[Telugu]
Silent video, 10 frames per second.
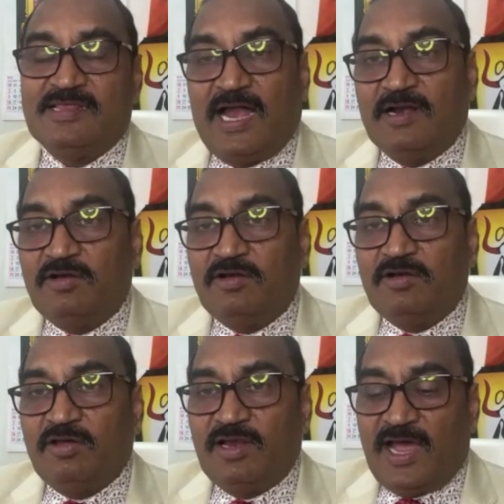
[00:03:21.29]

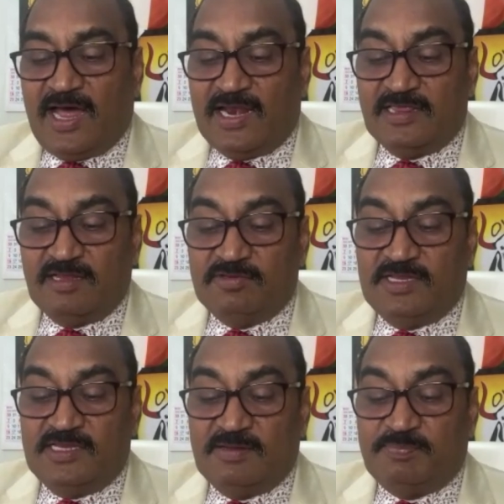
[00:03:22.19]
దాంట్లోనే ఆనందం
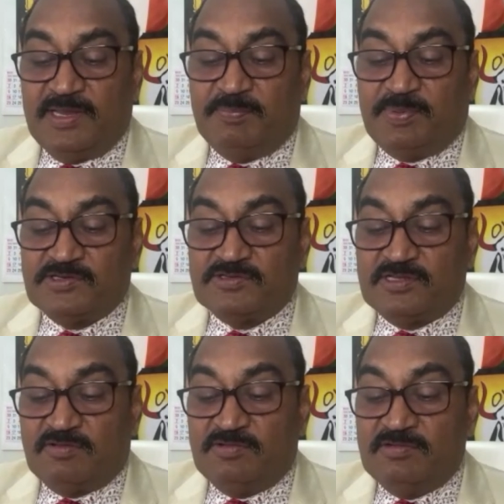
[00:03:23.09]
ఉందని చెప్పి
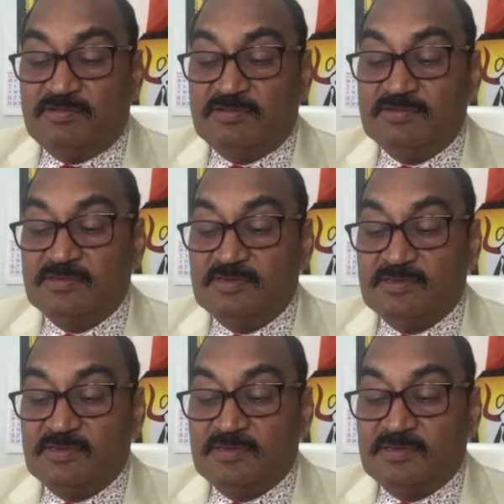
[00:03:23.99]
ప్రస్తుతము
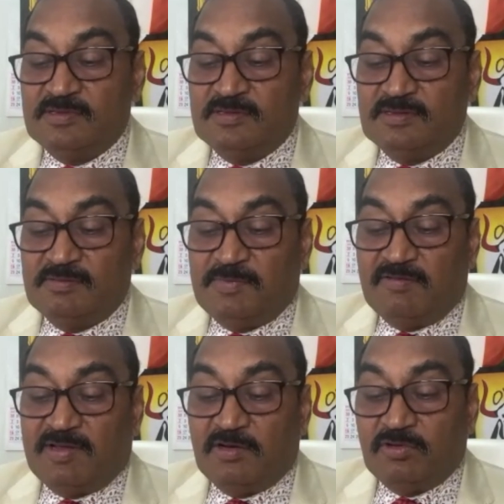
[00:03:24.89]
మనం
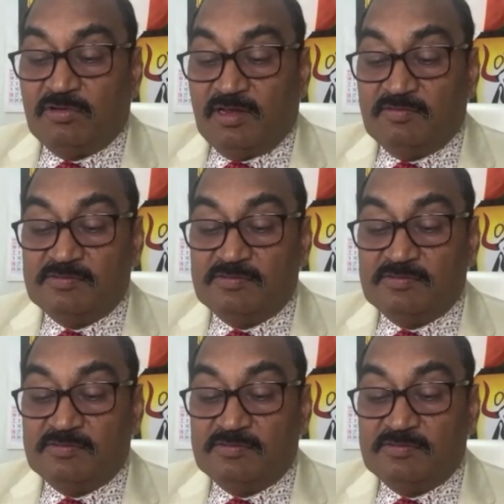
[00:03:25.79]
అనుకుంటున్నాం